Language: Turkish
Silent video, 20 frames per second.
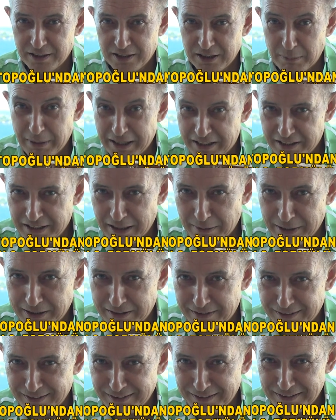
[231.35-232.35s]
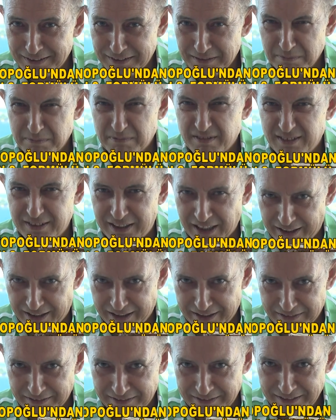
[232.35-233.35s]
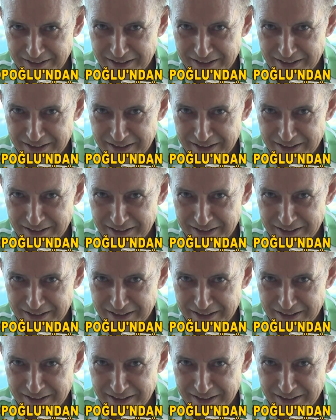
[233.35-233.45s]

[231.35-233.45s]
Yemek yiyemezsiniz. Deneyin.